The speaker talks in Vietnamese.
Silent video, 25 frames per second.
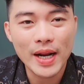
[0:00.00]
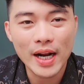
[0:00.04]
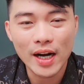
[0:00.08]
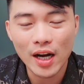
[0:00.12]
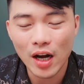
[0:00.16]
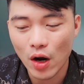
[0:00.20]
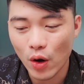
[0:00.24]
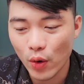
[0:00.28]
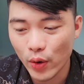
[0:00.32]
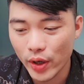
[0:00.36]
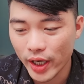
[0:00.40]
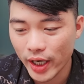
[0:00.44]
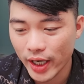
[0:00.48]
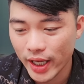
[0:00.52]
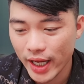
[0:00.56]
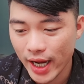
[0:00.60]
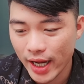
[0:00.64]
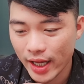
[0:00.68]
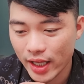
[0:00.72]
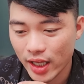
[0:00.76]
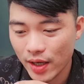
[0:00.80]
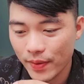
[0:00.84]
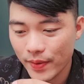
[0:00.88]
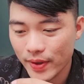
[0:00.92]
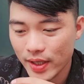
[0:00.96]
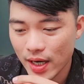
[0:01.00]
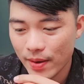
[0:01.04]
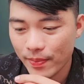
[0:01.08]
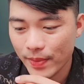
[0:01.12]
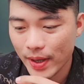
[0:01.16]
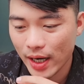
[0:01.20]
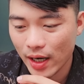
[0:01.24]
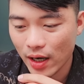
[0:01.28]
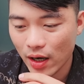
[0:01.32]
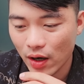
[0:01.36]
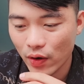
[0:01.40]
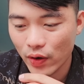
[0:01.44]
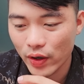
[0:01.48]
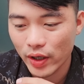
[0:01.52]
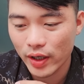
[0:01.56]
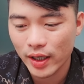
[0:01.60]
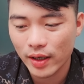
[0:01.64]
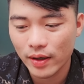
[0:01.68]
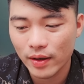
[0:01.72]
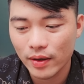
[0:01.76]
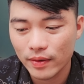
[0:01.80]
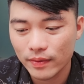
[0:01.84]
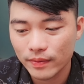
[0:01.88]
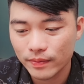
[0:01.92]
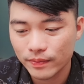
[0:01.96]
gọi nha cả nhà chị Bích Trâm đang gọi
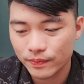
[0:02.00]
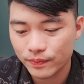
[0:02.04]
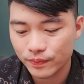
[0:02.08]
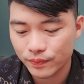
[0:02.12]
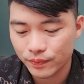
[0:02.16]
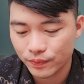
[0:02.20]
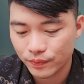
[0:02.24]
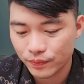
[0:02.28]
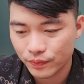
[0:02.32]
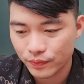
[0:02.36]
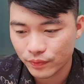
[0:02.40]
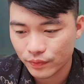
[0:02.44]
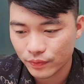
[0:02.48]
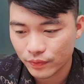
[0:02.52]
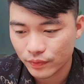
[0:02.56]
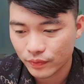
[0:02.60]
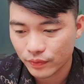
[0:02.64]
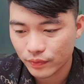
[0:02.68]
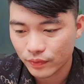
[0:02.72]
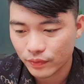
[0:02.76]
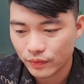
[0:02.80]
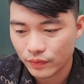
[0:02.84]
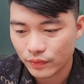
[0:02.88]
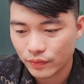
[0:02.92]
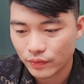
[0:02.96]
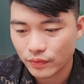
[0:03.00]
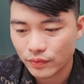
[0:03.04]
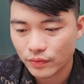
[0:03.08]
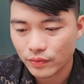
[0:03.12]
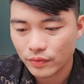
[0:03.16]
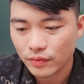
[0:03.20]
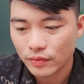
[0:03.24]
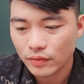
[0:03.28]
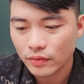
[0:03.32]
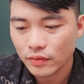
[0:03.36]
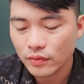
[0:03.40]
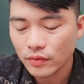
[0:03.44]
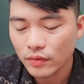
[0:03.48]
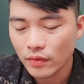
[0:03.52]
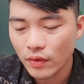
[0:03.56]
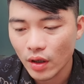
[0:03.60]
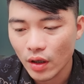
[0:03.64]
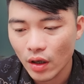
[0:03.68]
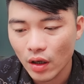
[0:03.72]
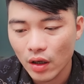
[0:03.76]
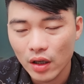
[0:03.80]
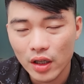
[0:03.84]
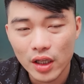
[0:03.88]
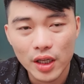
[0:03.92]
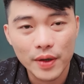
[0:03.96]
chị
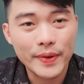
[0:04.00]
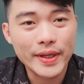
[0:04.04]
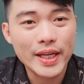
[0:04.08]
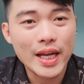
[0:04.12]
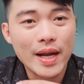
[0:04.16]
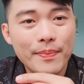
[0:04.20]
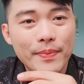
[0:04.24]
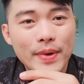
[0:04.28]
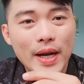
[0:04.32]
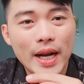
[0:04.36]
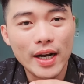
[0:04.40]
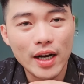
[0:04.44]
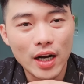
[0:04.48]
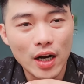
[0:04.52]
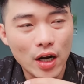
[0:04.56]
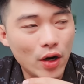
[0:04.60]
Bích Trâm đang